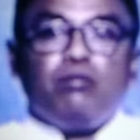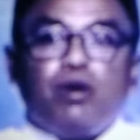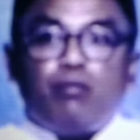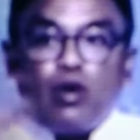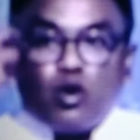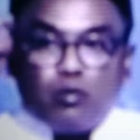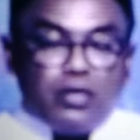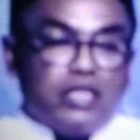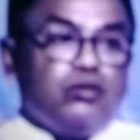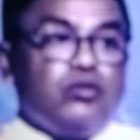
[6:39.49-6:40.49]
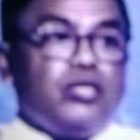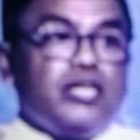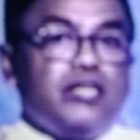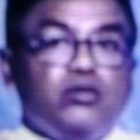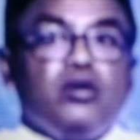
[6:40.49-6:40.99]
bahwa menghormati
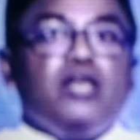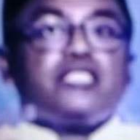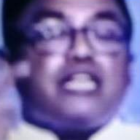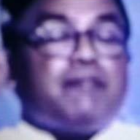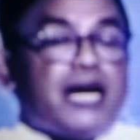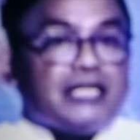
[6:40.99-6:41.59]
zuriyah itu sama